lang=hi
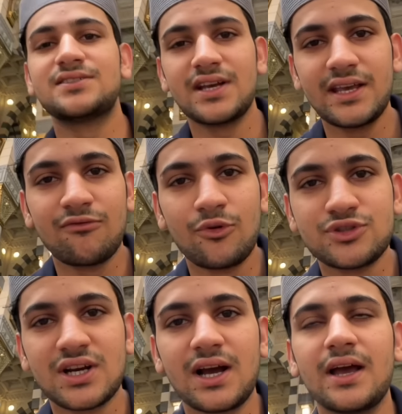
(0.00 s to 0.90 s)
अच्छा ये वो
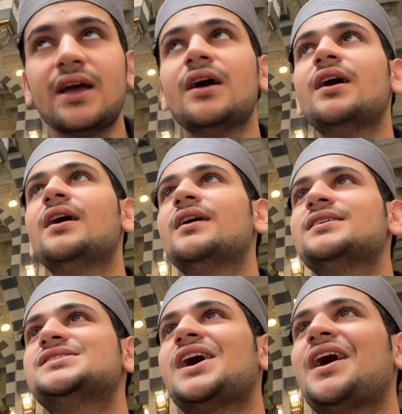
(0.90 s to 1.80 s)
जगह है
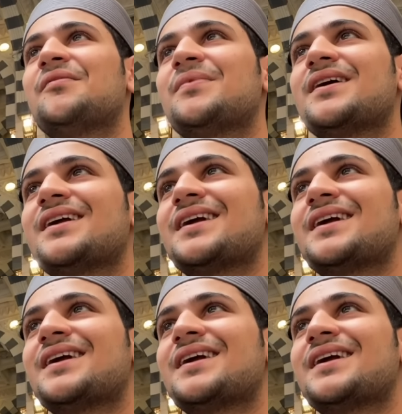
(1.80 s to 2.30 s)
जहाँ पर